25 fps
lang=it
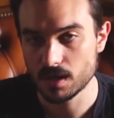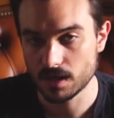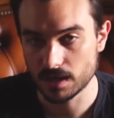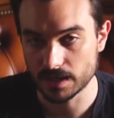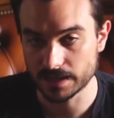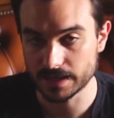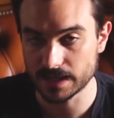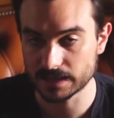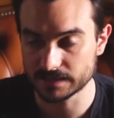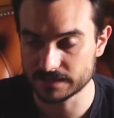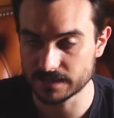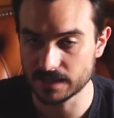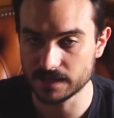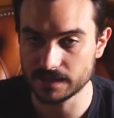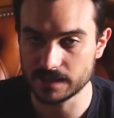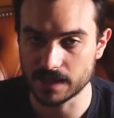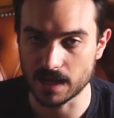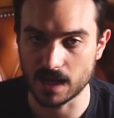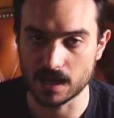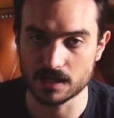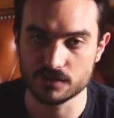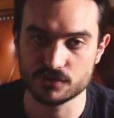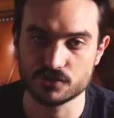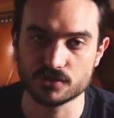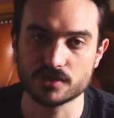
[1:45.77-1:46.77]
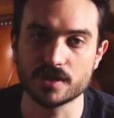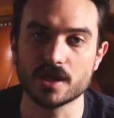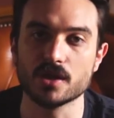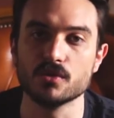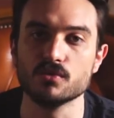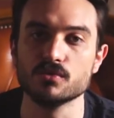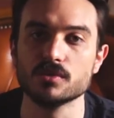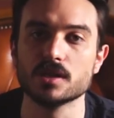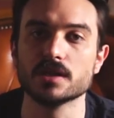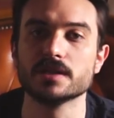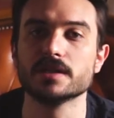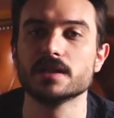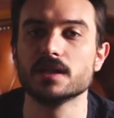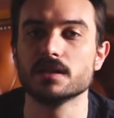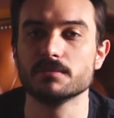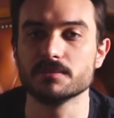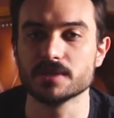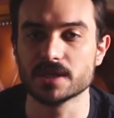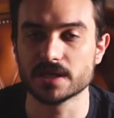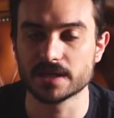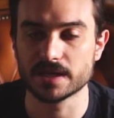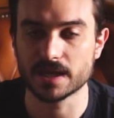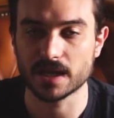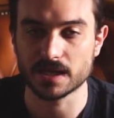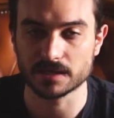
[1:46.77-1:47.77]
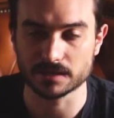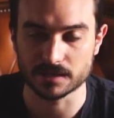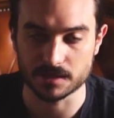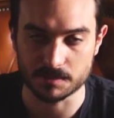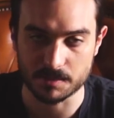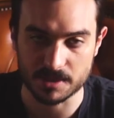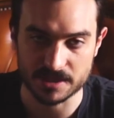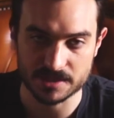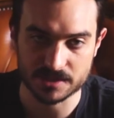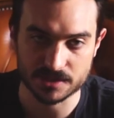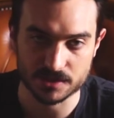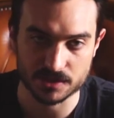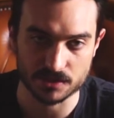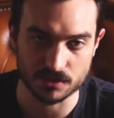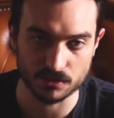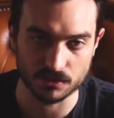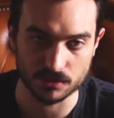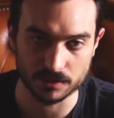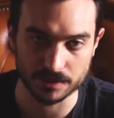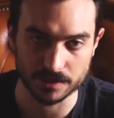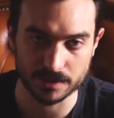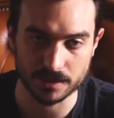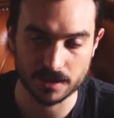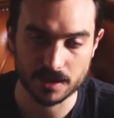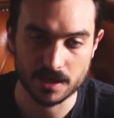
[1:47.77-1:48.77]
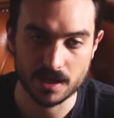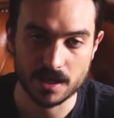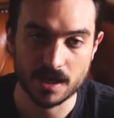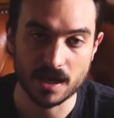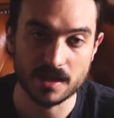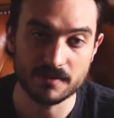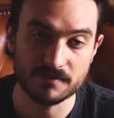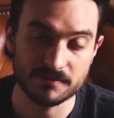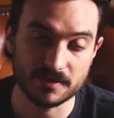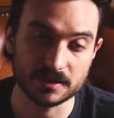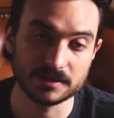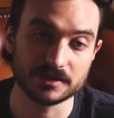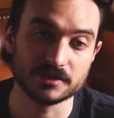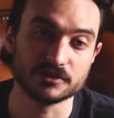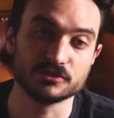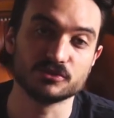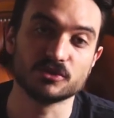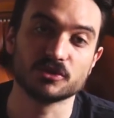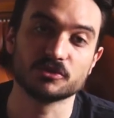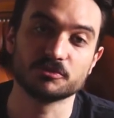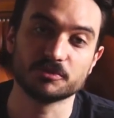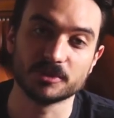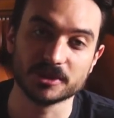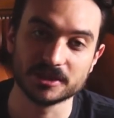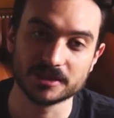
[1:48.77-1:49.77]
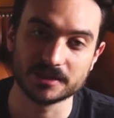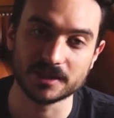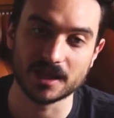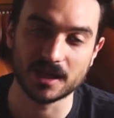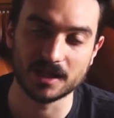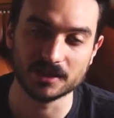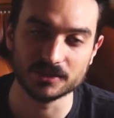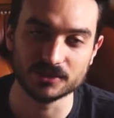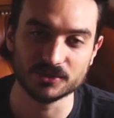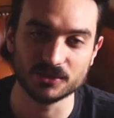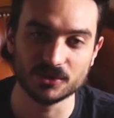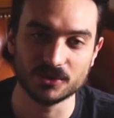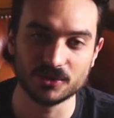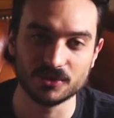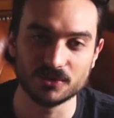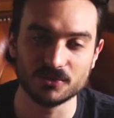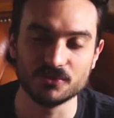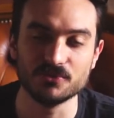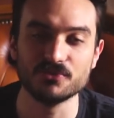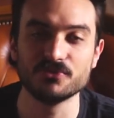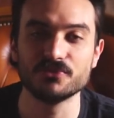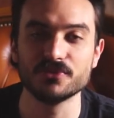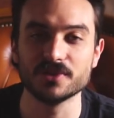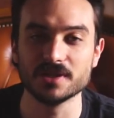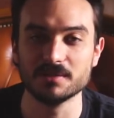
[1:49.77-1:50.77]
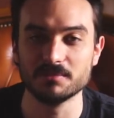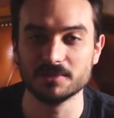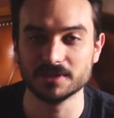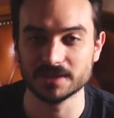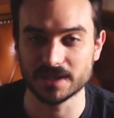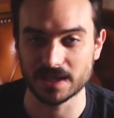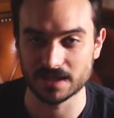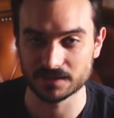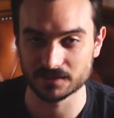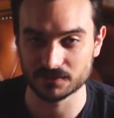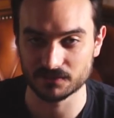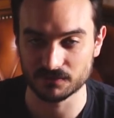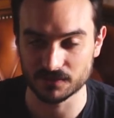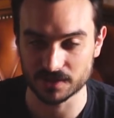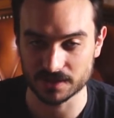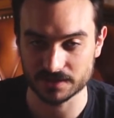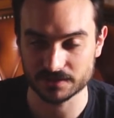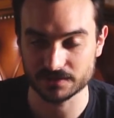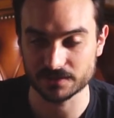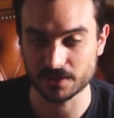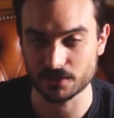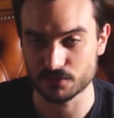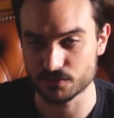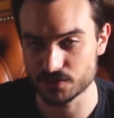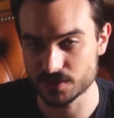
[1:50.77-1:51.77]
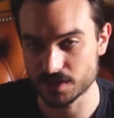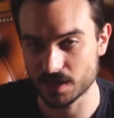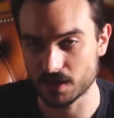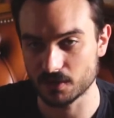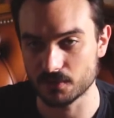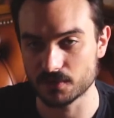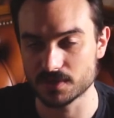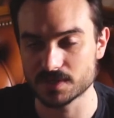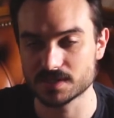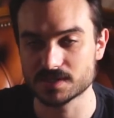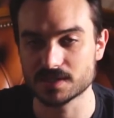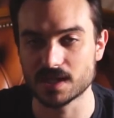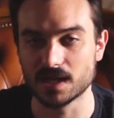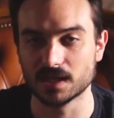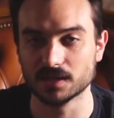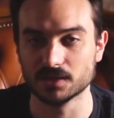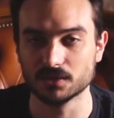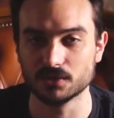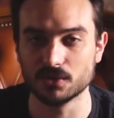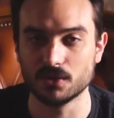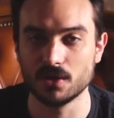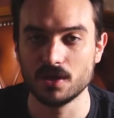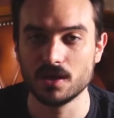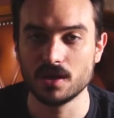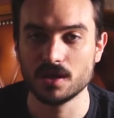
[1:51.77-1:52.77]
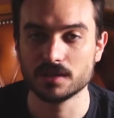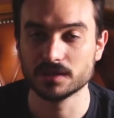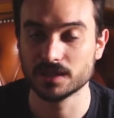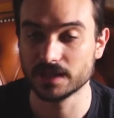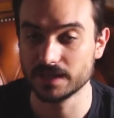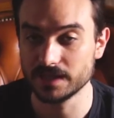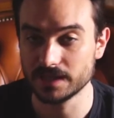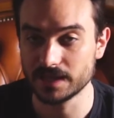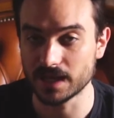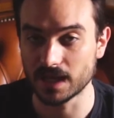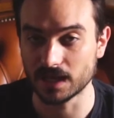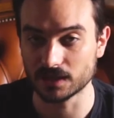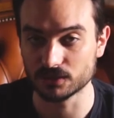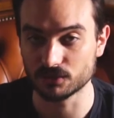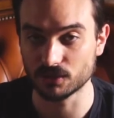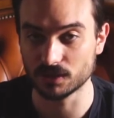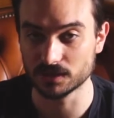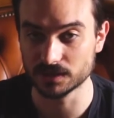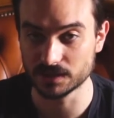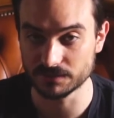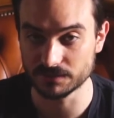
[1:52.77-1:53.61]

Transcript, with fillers: legati al calcio che è una delle mie grandi passioni e infatti sto aspettando un film Netflix che uscirà quest'anno dedicato al